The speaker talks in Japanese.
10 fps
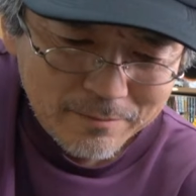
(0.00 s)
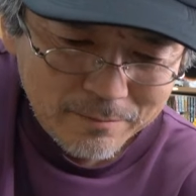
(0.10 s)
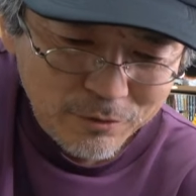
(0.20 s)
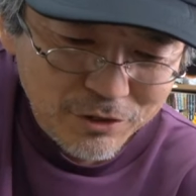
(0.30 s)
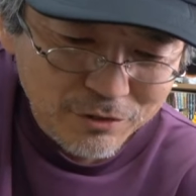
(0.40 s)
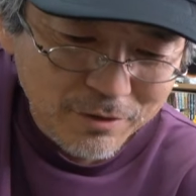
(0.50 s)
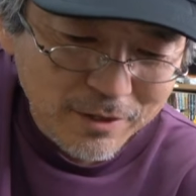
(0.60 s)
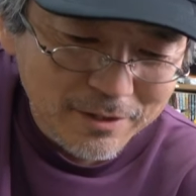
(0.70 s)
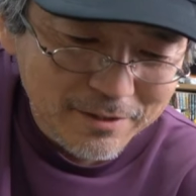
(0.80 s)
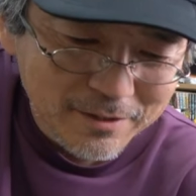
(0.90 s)
もしく
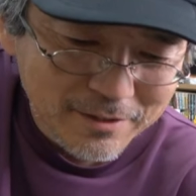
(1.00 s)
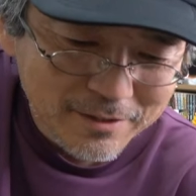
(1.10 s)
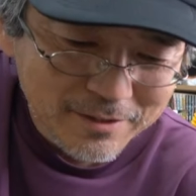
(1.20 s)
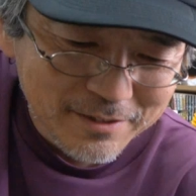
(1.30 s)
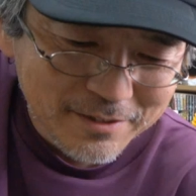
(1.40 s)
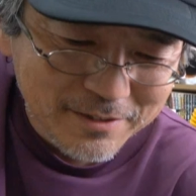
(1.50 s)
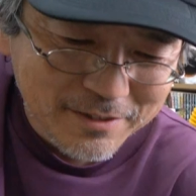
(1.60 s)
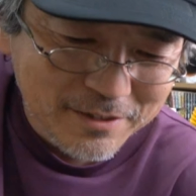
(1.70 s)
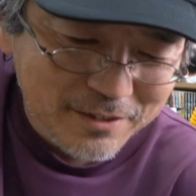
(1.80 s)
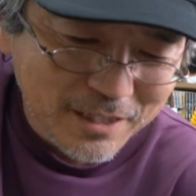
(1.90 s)
は、
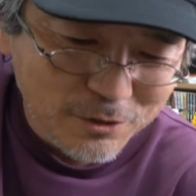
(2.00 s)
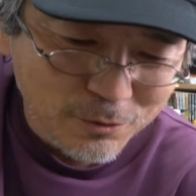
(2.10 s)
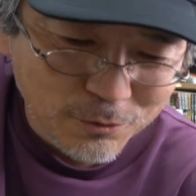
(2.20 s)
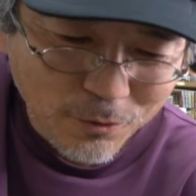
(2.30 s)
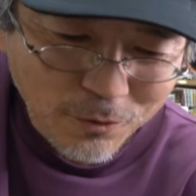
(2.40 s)
多少の